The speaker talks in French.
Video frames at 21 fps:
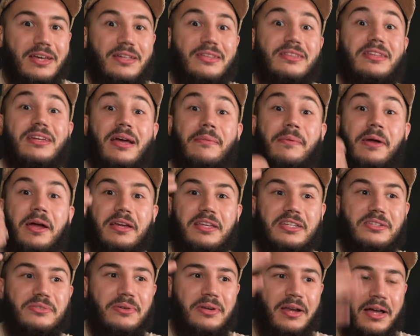c'est Des caméras
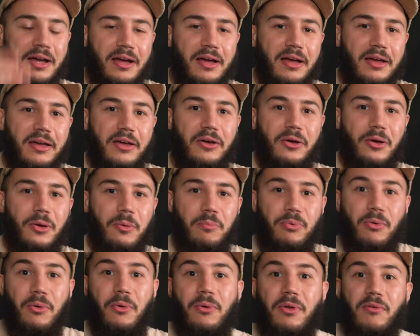qui sont là
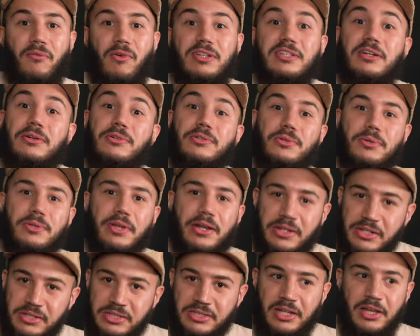pour qu'on envoie ça aux
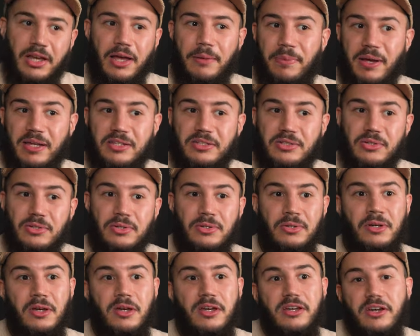journalistes, parce
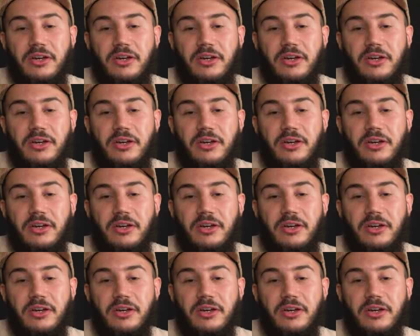que